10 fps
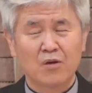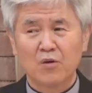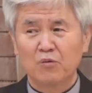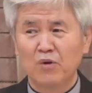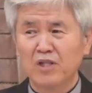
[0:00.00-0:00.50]

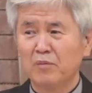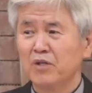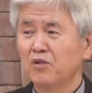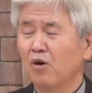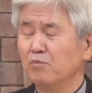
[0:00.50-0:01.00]

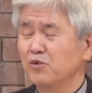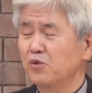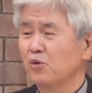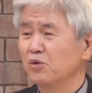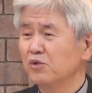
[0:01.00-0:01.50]
왜냐하면
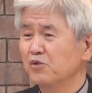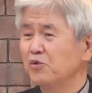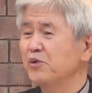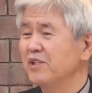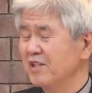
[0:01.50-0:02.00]
염소는
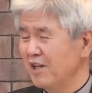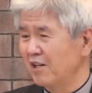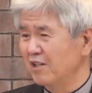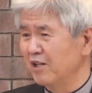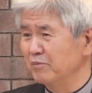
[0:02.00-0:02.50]
추위에
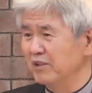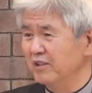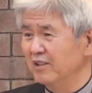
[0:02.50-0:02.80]
약합니다.